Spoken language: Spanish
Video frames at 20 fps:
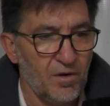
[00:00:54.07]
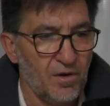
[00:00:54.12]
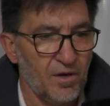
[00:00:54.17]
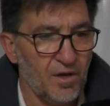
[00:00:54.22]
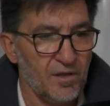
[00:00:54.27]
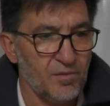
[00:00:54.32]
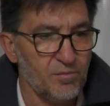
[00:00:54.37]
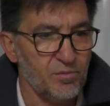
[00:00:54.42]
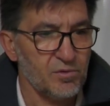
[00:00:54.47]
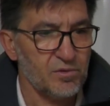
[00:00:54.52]
la
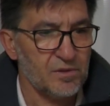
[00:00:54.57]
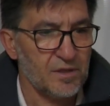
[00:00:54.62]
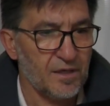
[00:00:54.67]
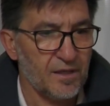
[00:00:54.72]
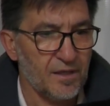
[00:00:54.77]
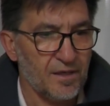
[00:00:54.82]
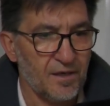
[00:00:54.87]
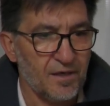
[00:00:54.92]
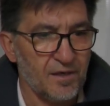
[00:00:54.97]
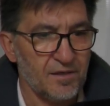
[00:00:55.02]

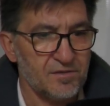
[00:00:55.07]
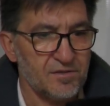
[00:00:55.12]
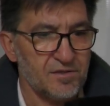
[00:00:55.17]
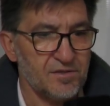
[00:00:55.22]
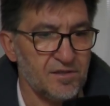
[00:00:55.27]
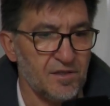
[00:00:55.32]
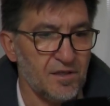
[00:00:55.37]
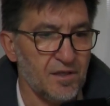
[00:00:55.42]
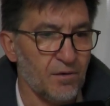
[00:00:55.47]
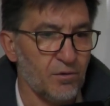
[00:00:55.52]
diputada
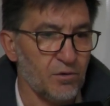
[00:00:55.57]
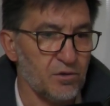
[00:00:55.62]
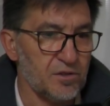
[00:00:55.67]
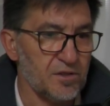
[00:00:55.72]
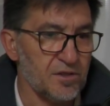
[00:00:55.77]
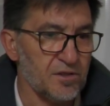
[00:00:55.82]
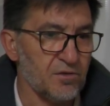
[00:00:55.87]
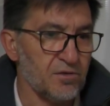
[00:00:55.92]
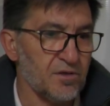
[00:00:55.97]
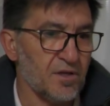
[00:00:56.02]
Cecilia
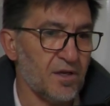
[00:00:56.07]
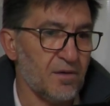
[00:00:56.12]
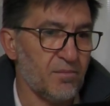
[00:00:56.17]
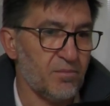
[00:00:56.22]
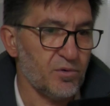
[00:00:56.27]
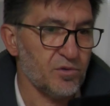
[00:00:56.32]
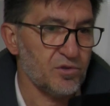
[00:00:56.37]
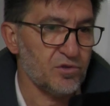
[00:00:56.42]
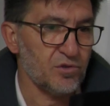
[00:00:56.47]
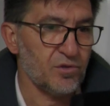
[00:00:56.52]
Botino y el
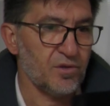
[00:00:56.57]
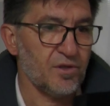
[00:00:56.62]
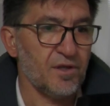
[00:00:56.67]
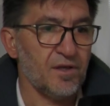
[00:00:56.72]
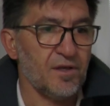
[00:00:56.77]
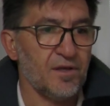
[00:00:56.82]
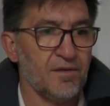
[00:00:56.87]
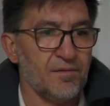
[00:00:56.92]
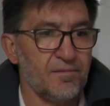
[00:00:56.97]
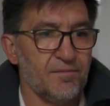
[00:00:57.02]
apoyo
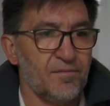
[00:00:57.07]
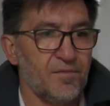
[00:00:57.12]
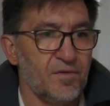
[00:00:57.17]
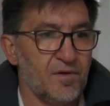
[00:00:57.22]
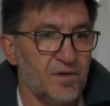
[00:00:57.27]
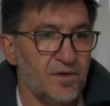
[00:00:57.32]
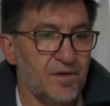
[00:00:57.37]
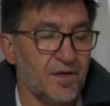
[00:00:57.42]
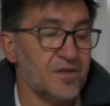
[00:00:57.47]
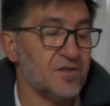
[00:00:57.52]
de
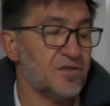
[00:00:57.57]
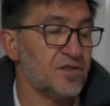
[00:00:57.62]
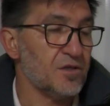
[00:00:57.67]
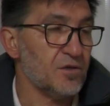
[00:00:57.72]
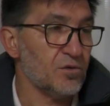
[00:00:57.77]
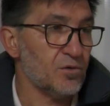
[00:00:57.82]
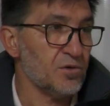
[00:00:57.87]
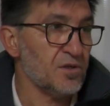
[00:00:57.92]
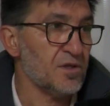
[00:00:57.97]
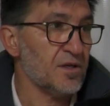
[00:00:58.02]
Nancy
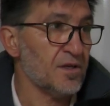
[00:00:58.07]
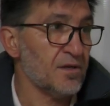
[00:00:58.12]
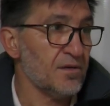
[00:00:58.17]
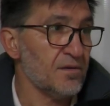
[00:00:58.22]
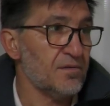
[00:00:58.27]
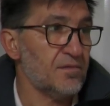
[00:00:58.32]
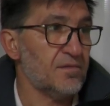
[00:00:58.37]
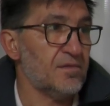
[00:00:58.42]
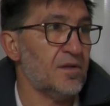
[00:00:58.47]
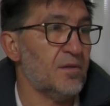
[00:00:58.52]
Núñez
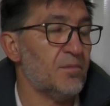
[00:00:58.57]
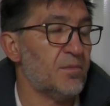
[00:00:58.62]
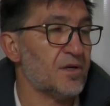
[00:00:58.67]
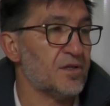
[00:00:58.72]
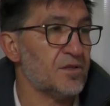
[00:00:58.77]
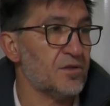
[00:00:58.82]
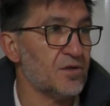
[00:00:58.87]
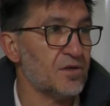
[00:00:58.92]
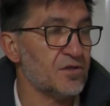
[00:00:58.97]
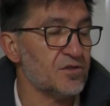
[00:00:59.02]
del
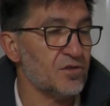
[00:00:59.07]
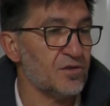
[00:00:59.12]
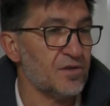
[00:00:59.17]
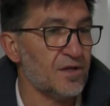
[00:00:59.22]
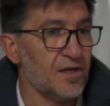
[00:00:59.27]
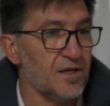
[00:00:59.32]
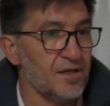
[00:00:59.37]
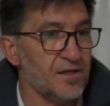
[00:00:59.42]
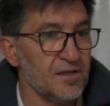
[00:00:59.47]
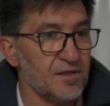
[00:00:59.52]
Partido
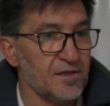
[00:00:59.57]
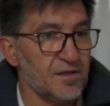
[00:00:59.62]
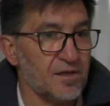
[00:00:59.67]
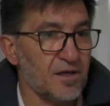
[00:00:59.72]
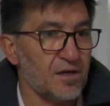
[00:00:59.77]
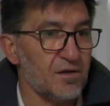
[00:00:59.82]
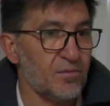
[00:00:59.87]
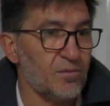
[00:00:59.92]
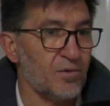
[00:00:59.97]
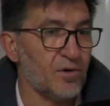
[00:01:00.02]
Nacional y
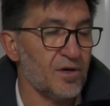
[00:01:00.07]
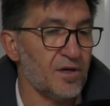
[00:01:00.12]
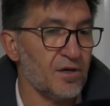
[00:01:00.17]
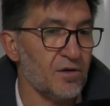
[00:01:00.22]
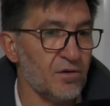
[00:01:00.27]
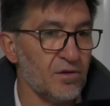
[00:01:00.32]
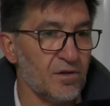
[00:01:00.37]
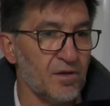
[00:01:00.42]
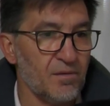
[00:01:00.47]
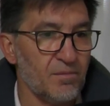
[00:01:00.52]
Carlos
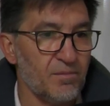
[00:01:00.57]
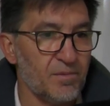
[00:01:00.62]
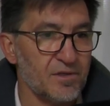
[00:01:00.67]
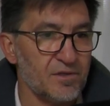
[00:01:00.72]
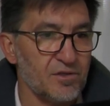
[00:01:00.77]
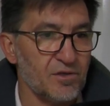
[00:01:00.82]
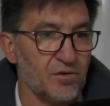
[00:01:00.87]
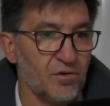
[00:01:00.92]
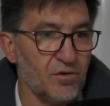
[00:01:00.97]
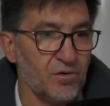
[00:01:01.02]
Moreno del Partido